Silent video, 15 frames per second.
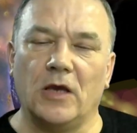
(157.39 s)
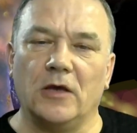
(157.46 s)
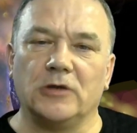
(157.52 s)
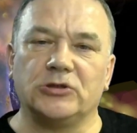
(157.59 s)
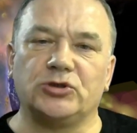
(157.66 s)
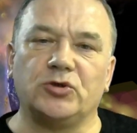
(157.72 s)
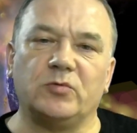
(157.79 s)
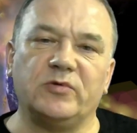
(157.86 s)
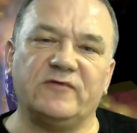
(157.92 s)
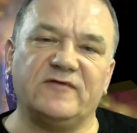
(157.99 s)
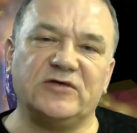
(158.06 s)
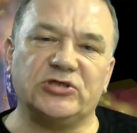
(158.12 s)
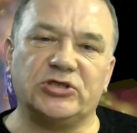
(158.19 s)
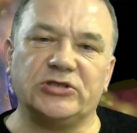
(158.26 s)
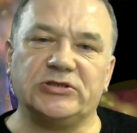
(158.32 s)
Чтобы
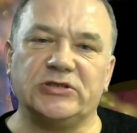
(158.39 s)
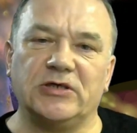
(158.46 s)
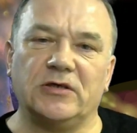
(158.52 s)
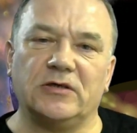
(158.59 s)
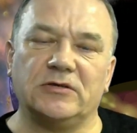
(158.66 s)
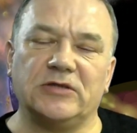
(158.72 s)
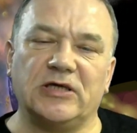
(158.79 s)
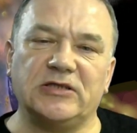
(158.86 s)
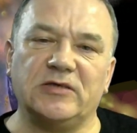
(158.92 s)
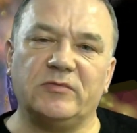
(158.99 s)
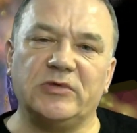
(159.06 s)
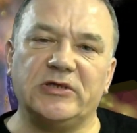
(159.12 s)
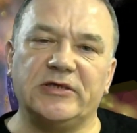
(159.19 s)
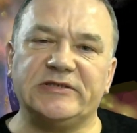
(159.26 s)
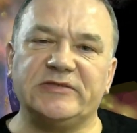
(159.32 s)
выжить, надо
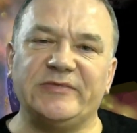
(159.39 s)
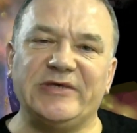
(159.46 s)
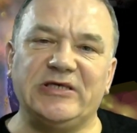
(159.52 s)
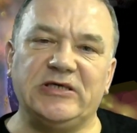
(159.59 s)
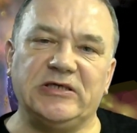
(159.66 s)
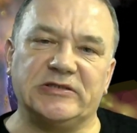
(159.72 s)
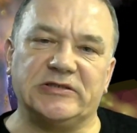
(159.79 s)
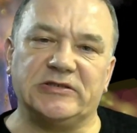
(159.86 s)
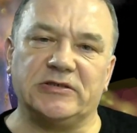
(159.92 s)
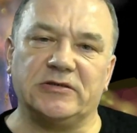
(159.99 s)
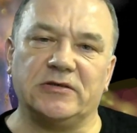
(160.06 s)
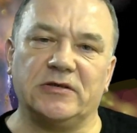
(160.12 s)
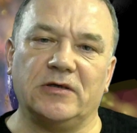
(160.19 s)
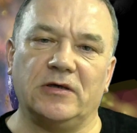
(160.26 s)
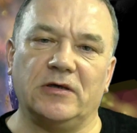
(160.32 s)
было измениться,
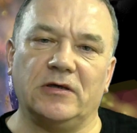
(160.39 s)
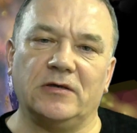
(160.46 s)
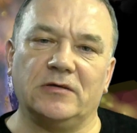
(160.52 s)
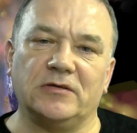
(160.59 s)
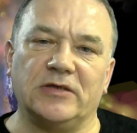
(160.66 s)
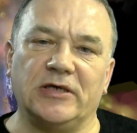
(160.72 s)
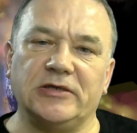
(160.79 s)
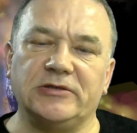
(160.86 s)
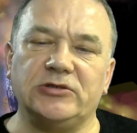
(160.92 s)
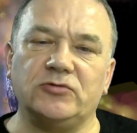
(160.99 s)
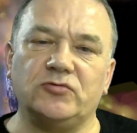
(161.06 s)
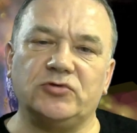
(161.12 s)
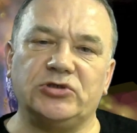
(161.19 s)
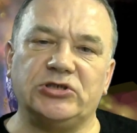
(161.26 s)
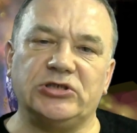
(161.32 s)
найти
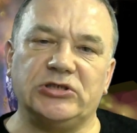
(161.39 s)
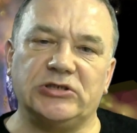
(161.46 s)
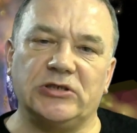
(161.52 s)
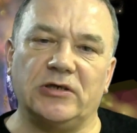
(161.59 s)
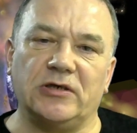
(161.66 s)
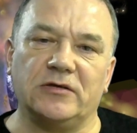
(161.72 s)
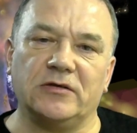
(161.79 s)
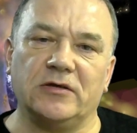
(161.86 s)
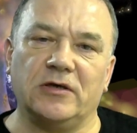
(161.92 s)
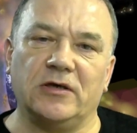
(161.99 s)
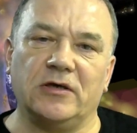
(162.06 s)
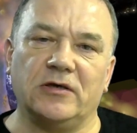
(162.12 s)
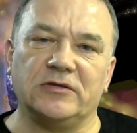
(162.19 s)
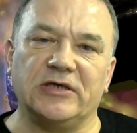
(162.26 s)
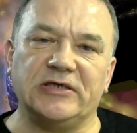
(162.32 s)
учителя –
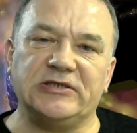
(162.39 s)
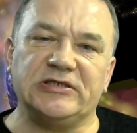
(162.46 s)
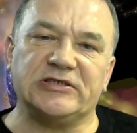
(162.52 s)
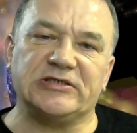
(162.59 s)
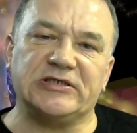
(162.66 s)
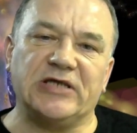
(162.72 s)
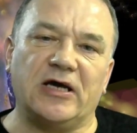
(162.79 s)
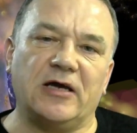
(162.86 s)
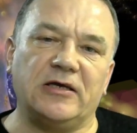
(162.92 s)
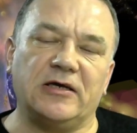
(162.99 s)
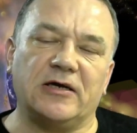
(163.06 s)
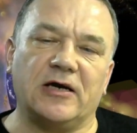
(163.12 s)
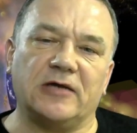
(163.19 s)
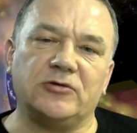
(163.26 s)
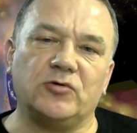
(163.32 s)
найти
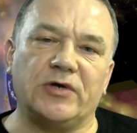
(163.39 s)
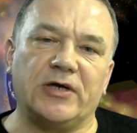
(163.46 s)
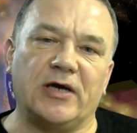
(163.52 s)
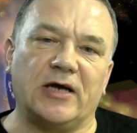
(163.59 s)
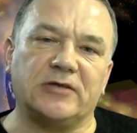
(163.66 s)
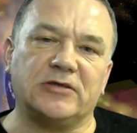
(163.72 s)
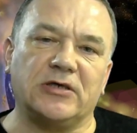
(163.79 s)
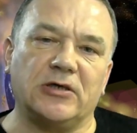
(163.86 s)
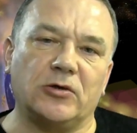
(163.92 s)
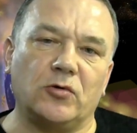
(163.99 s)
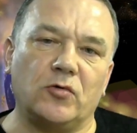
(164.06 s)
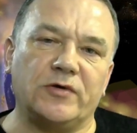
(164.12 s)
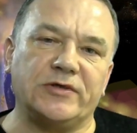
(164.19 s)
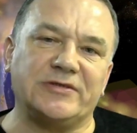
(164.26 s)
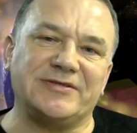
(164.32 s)
знание, которое
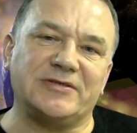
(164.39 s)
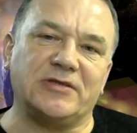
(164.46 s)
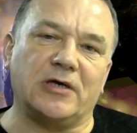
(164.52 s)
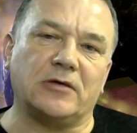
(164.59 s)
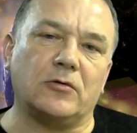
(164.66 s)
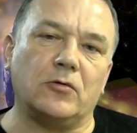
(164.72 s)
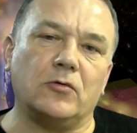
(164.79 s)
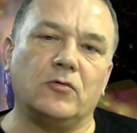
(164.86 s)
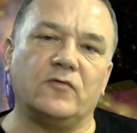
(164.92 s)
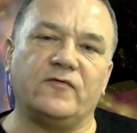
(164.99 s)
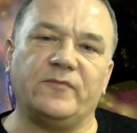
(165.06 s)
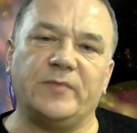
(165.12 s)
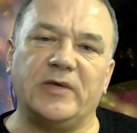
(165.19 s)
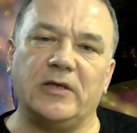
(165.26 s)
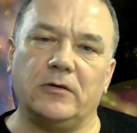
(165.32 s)
откроет дорогу
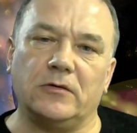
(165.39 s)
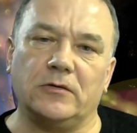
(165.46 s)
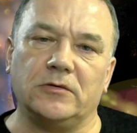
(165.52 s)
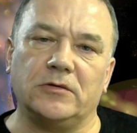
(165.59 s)
вперед.